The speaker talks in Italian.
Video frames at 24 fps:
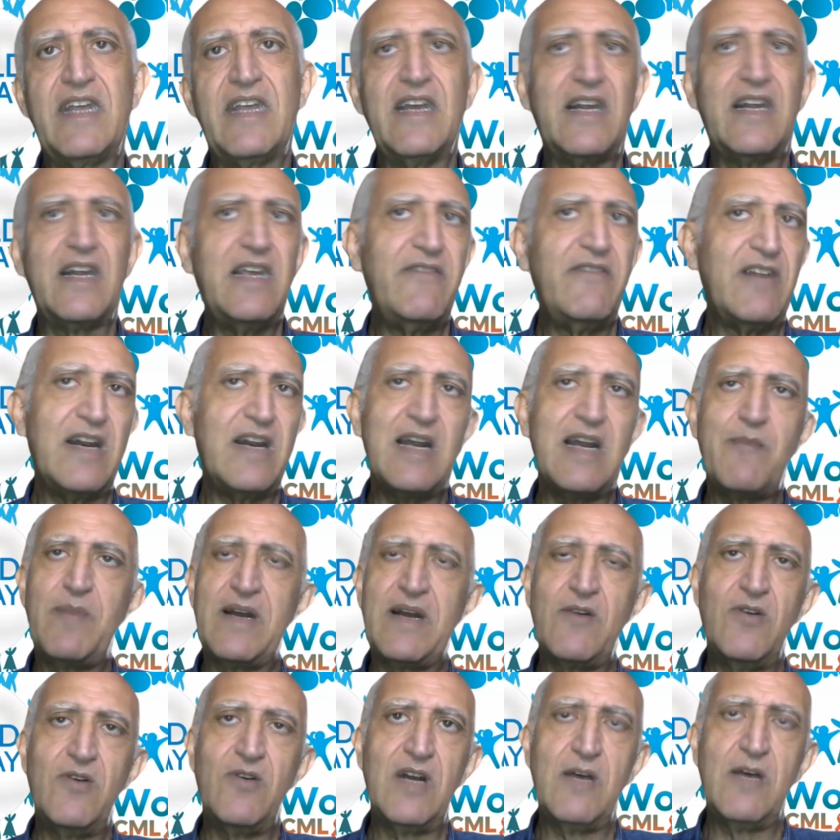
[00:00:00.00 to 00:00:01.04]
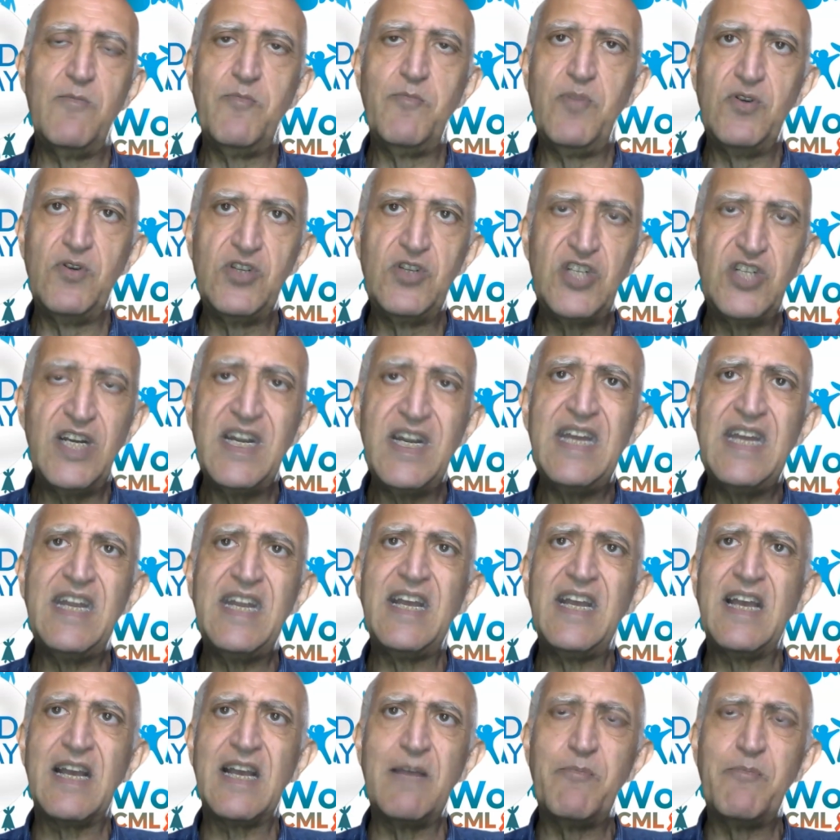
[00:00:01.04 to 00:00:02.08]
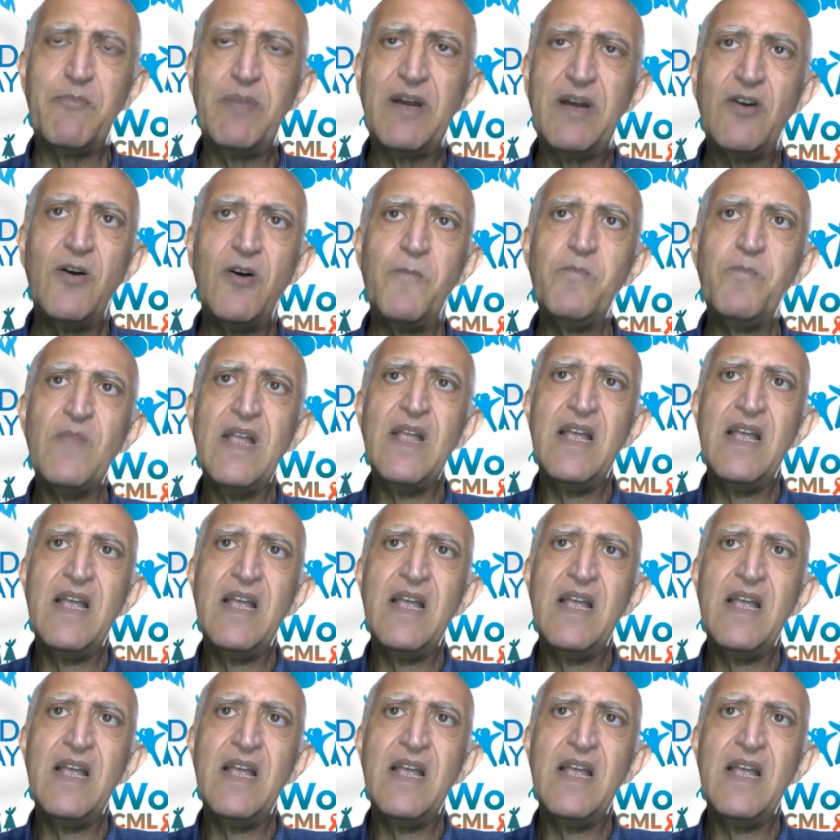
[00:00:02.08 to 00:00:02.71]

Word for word: Caregiver è una parola un po' generica che però